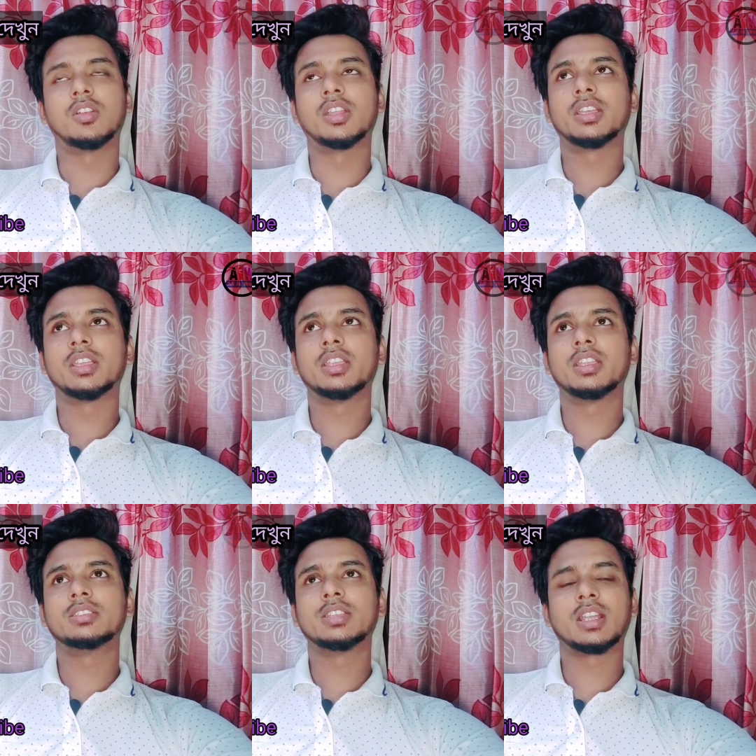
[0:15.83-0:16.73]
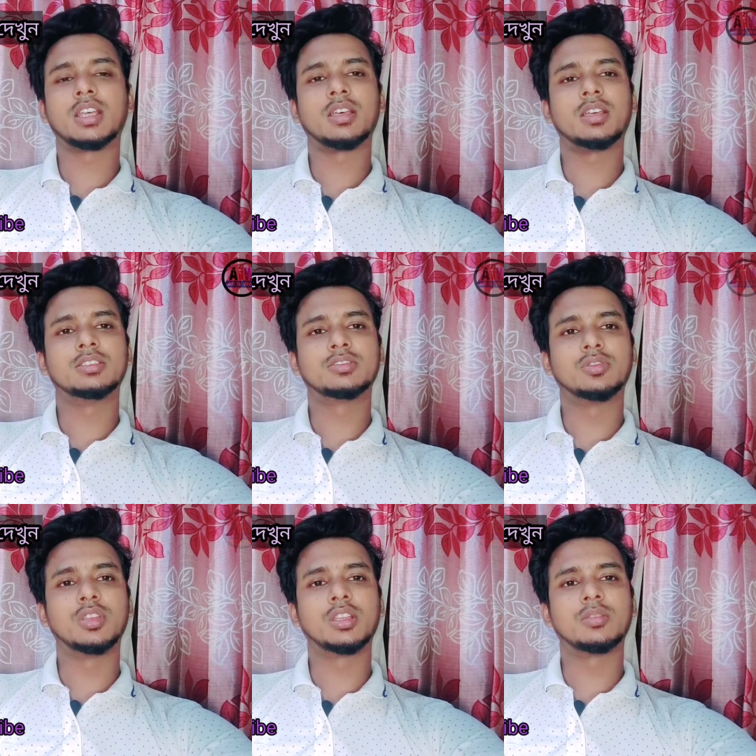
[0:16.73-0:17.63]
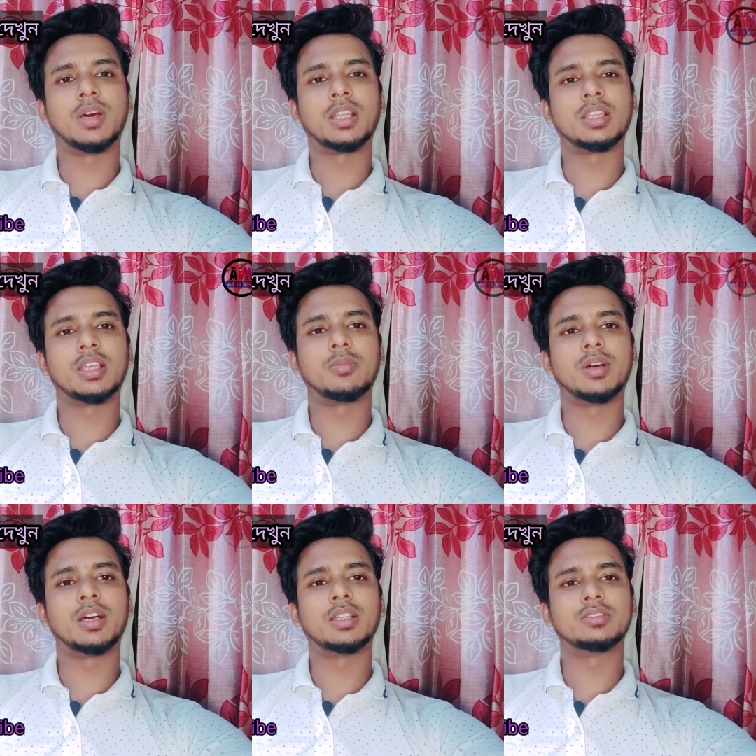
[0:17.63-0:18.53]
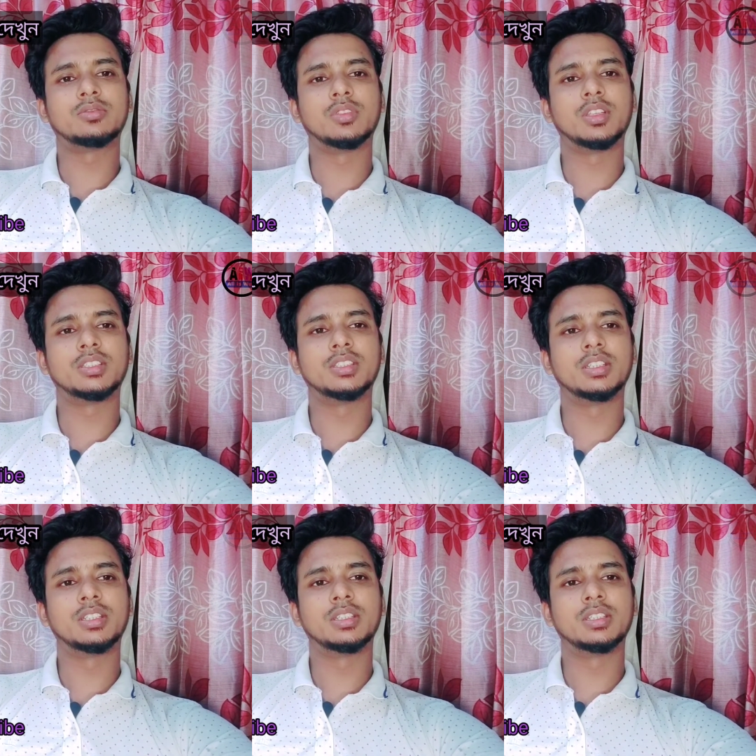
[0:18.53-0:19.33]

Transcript: অনেকেরই যারা স্কুলের ভাতা বা স্কুলের যে